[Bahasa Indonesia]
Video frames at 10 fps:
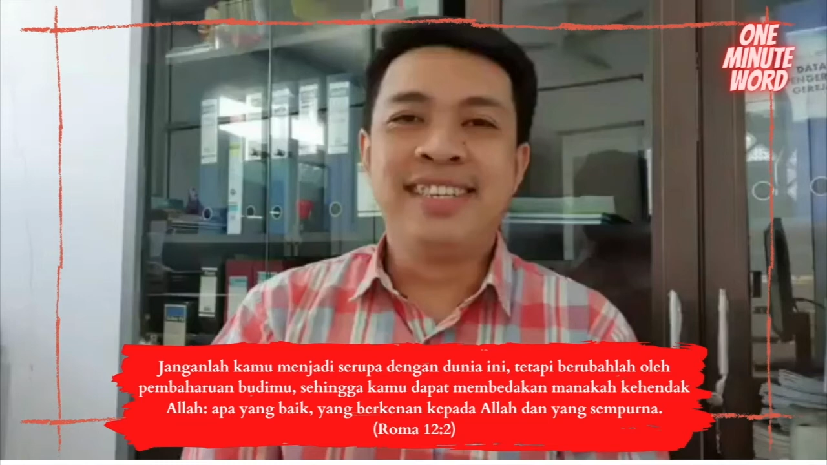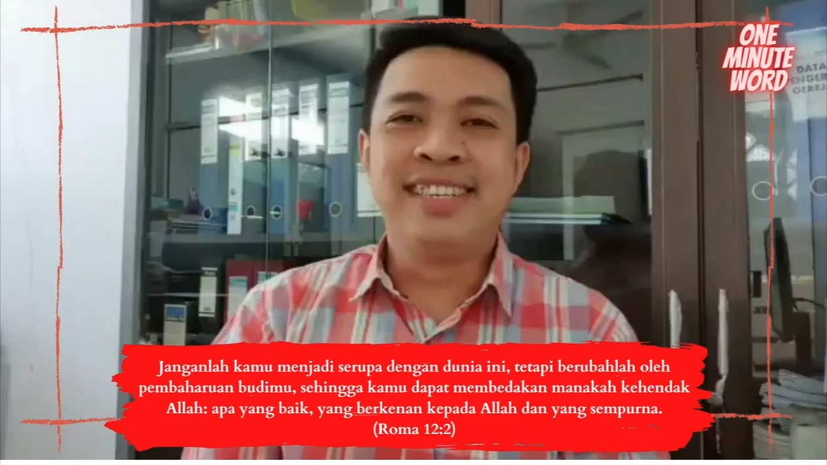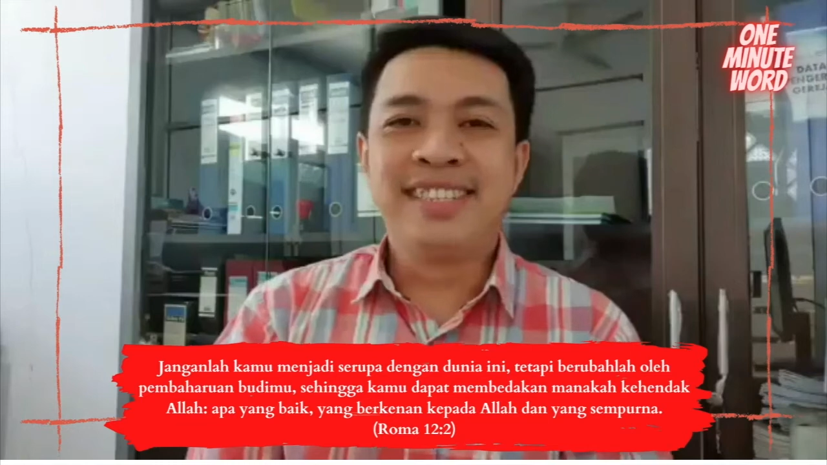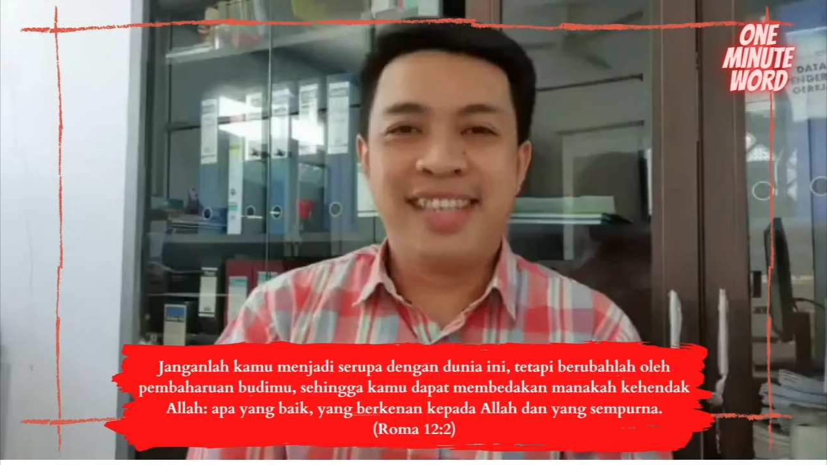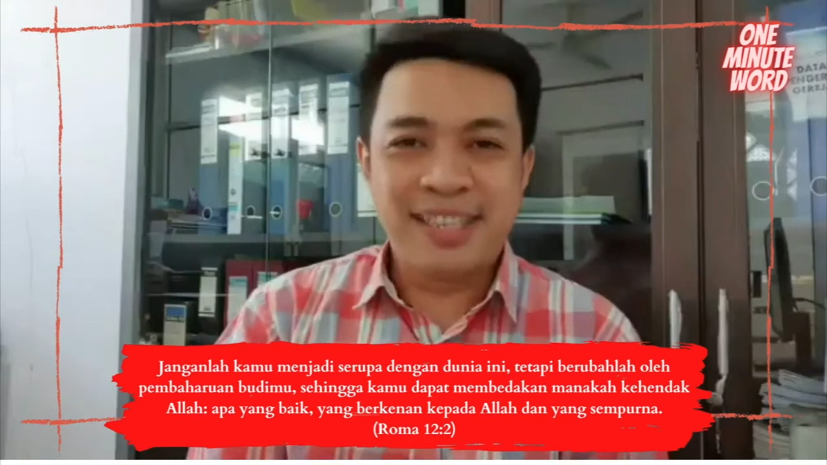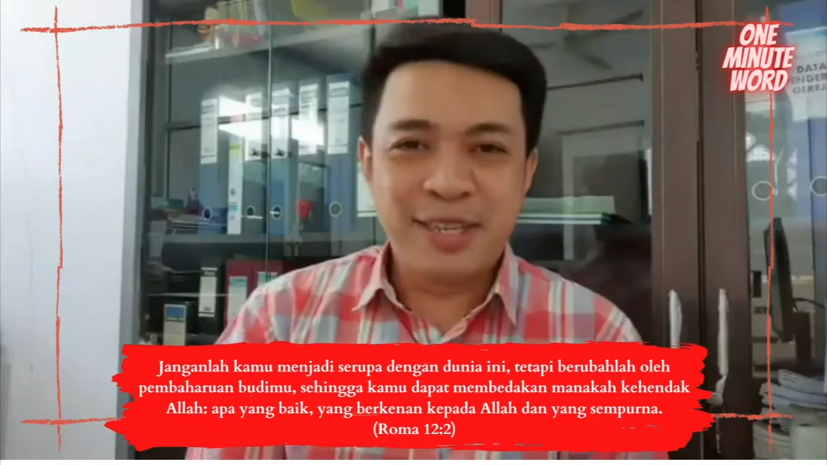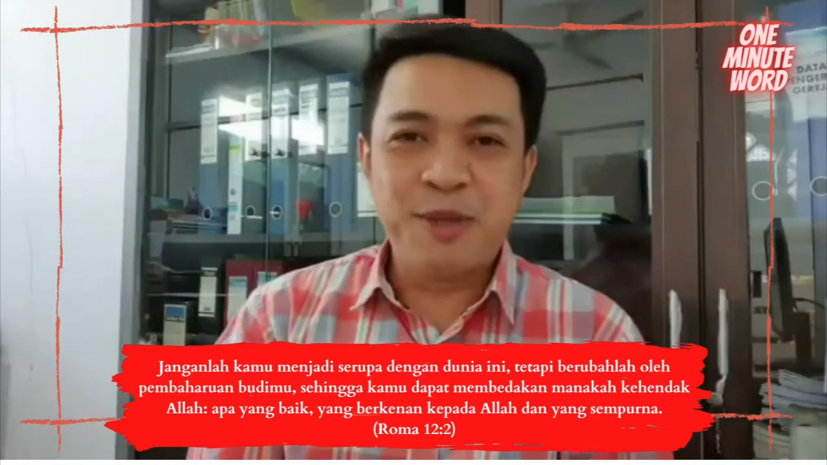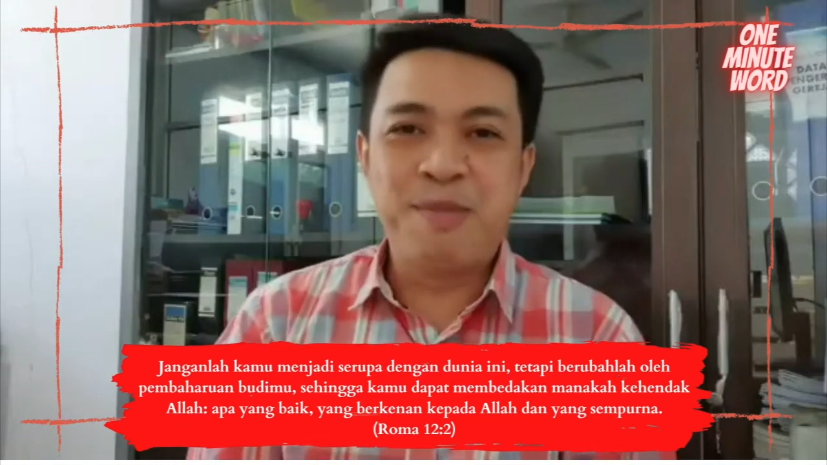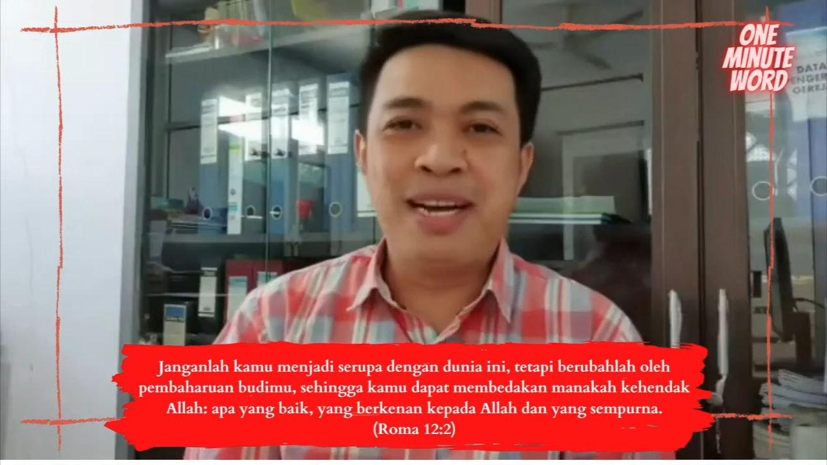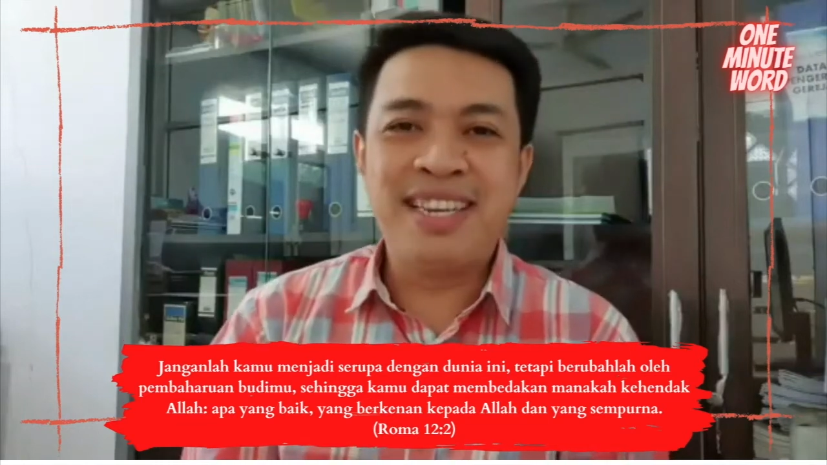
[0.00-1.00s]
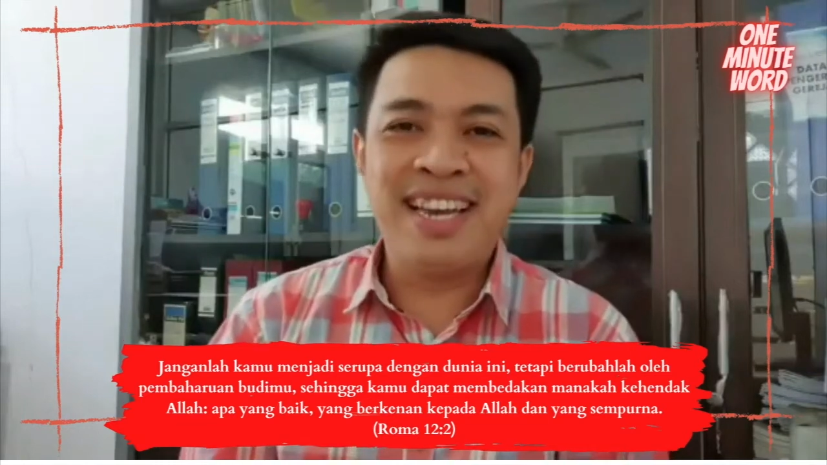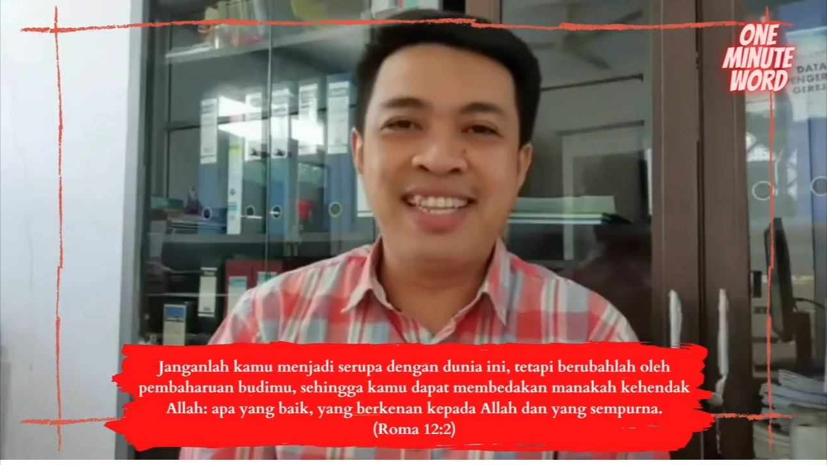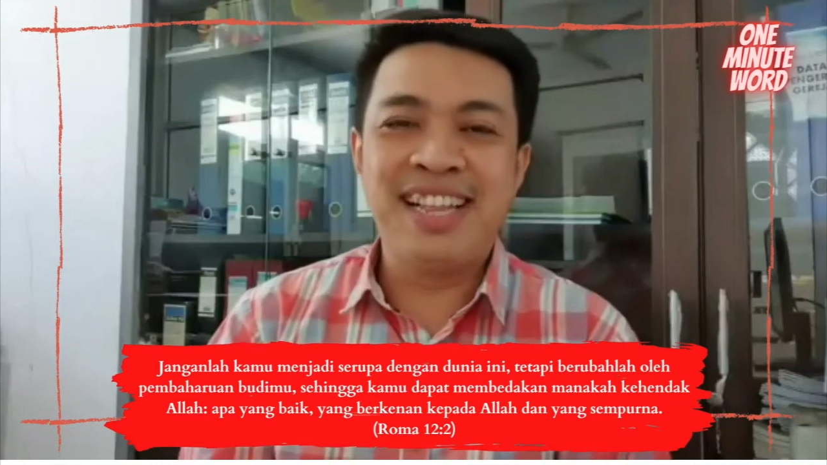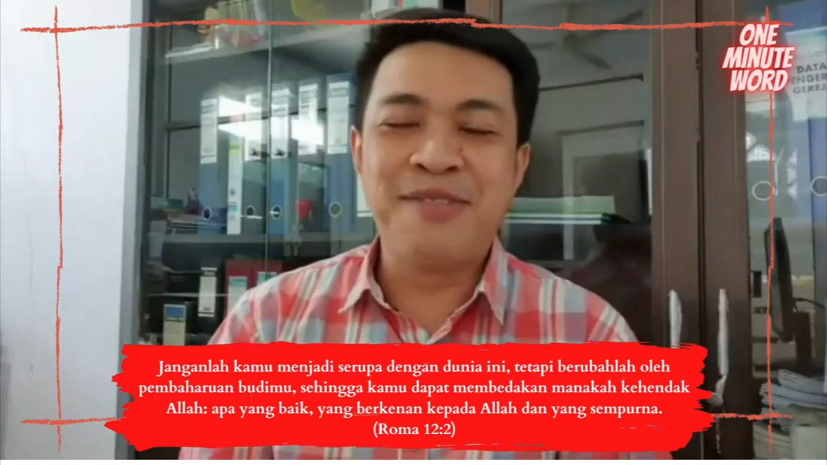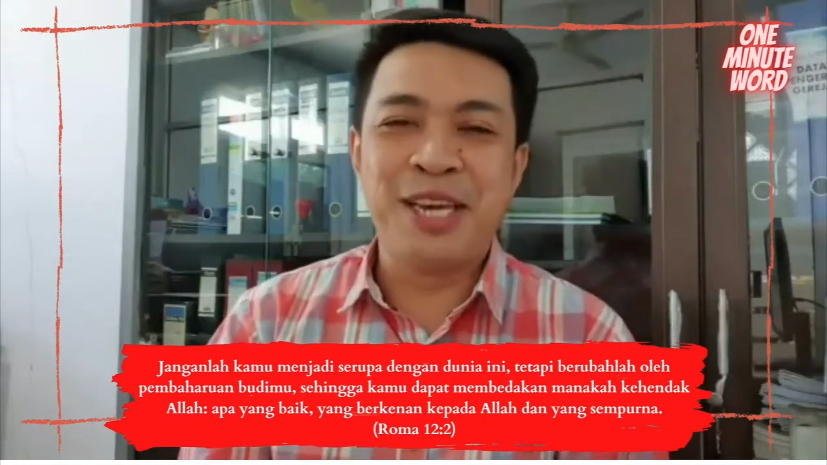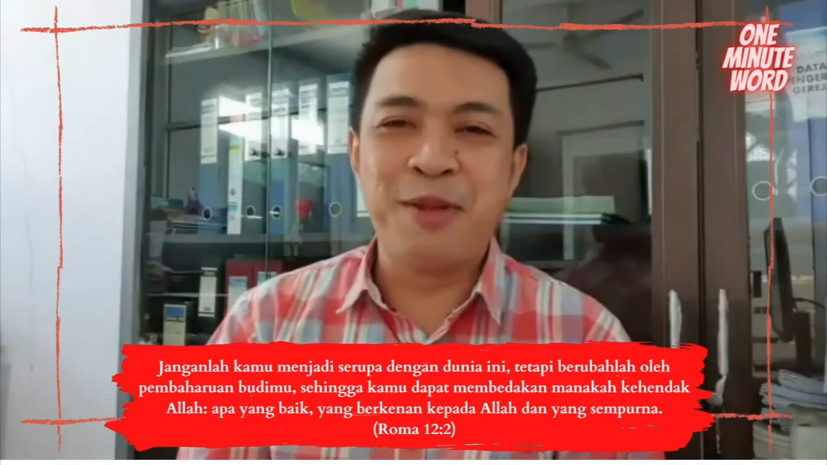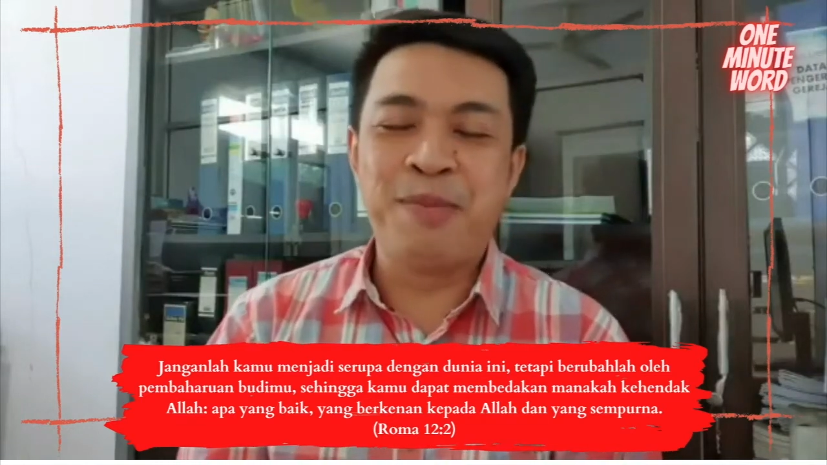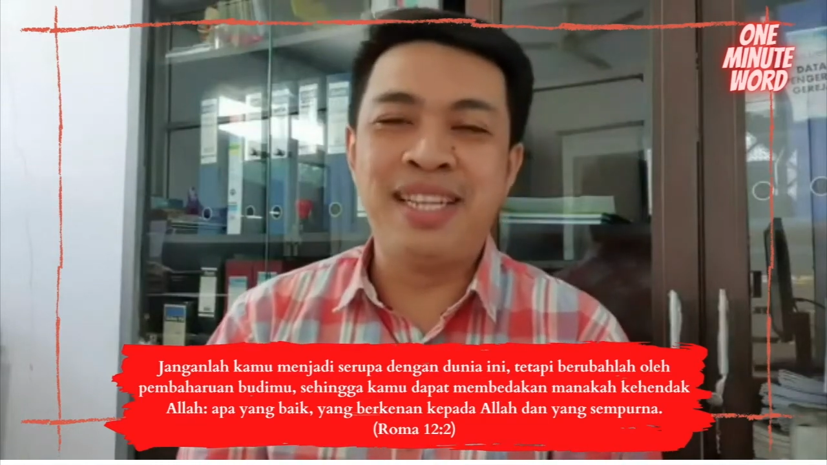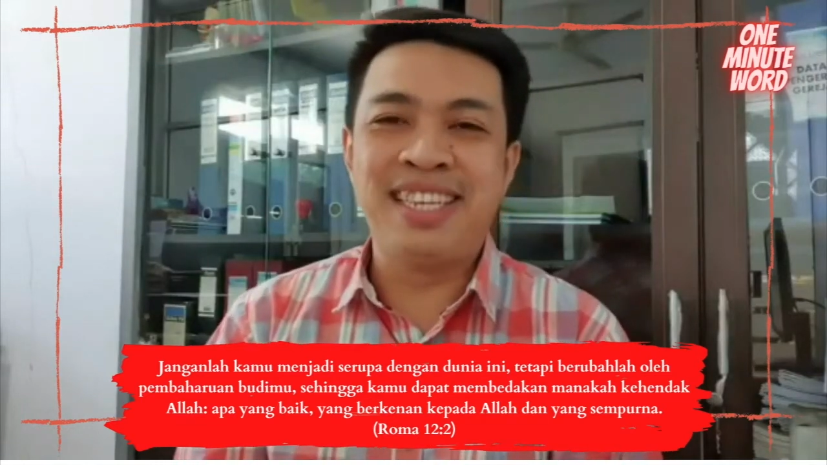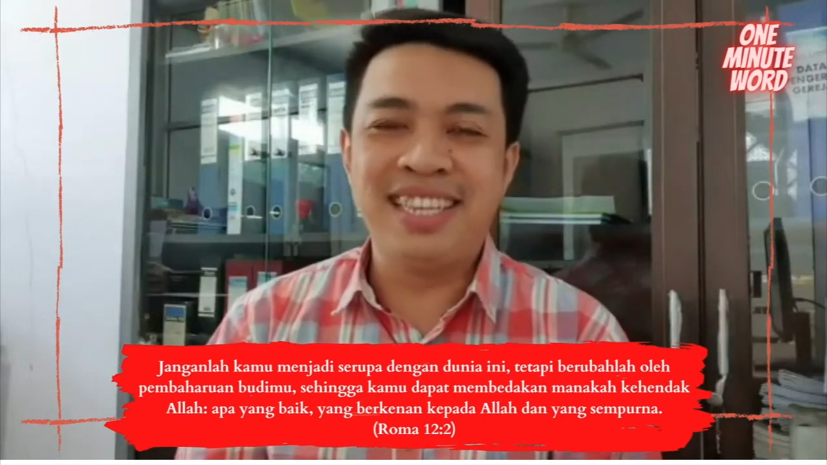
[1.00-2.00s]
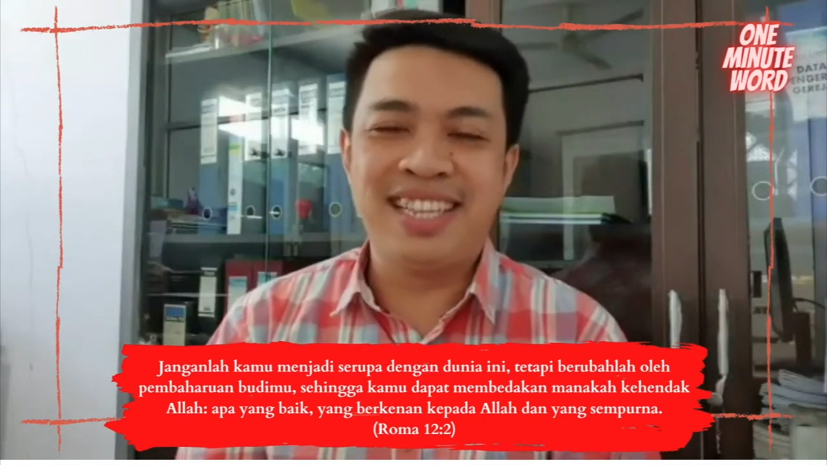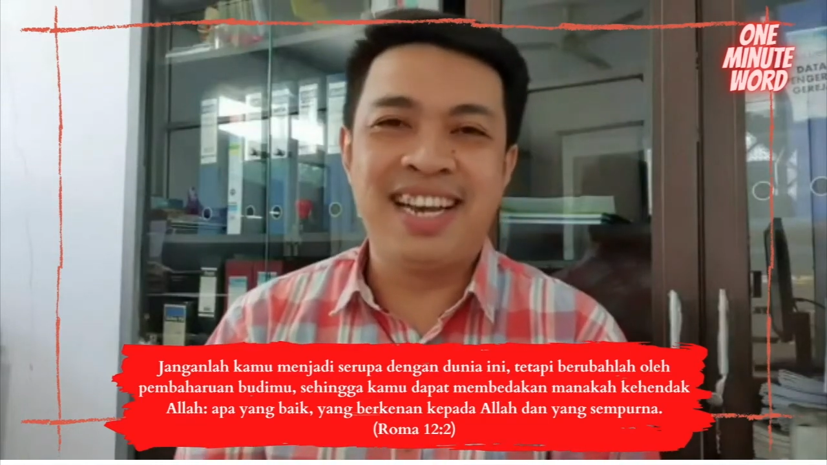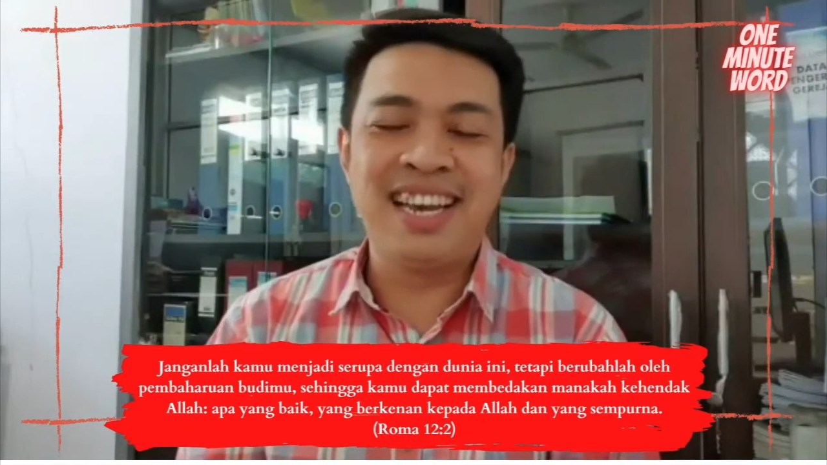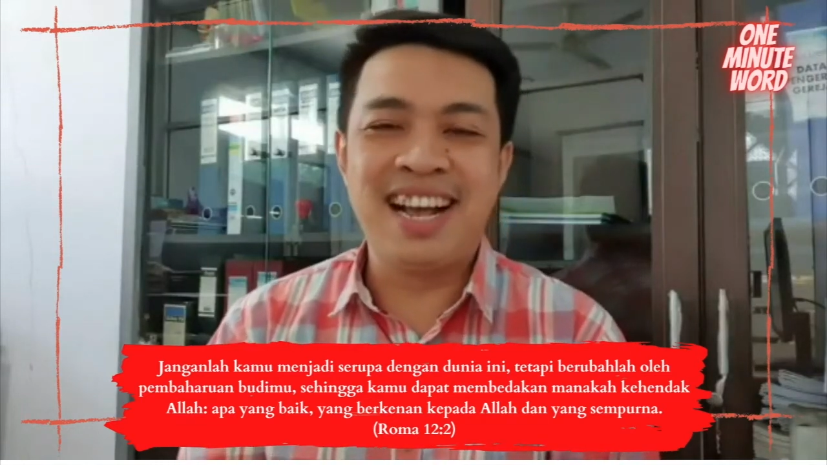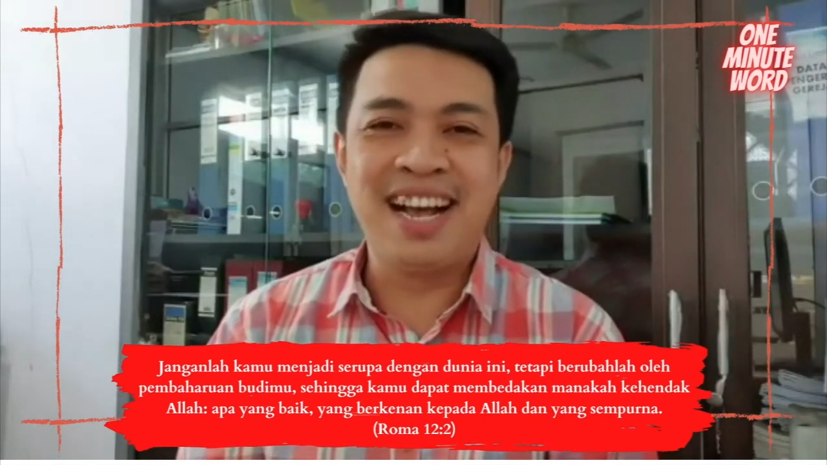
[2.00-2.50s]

Salah satu bagian dalam kehidupan kita yang